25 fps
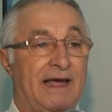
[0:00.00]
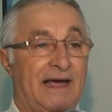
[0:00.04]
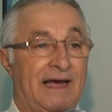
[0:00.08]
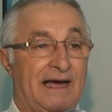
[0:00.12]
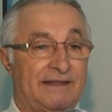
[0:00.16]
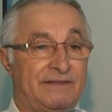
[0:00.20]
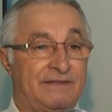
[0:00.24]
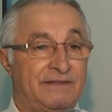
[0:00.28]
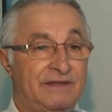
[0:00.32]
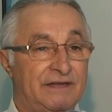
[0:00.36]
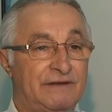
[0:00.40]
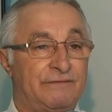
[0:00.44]

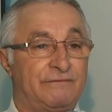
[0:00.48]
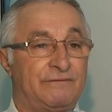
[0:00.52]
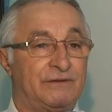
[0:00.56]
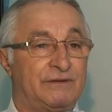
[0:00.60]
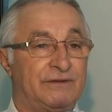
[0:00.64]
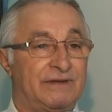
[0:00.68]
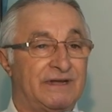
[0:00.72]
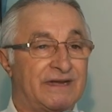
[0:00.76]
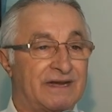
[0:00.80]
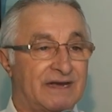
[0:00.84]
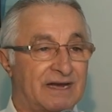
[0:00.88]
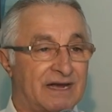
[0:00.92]
a nível
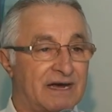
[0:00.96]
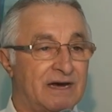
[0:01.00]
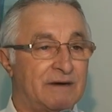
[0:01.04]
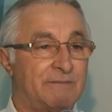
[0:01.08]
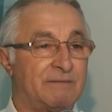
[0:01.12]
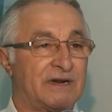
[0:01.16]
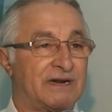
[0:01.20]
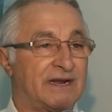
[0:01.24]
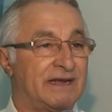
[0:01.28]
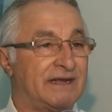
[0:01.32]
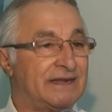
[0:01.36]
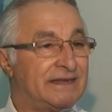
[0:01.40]
de
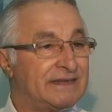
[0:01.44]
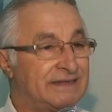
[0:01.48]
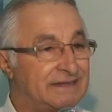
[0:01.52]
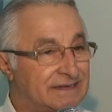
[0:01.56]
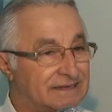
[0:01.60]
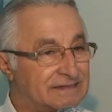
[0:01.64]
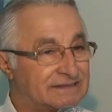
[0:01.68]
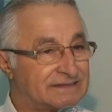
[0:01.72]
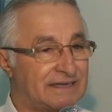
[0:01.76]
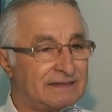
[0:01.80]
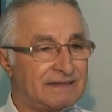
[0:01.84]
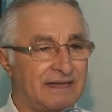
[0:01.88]
Câmara e
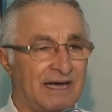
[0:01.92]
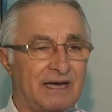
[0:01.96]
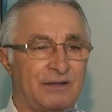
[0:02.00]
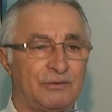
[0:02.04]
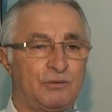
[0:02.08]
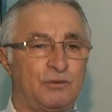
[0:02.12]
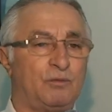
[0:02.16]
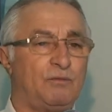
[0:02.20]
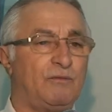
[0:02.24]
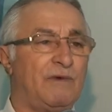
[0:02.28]
de Senado,